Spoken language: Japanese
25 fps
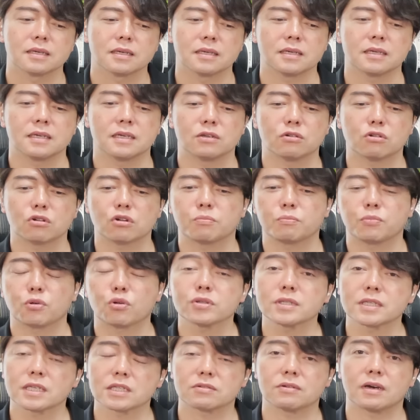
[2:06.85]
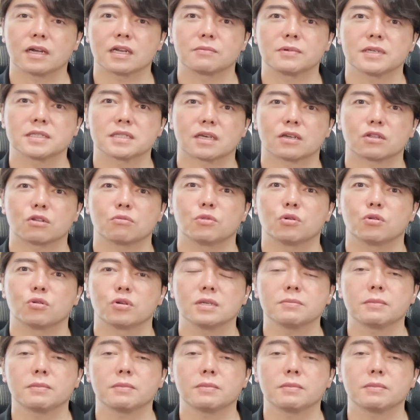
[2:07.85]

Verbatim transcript: いろいろプロセスはありますけども、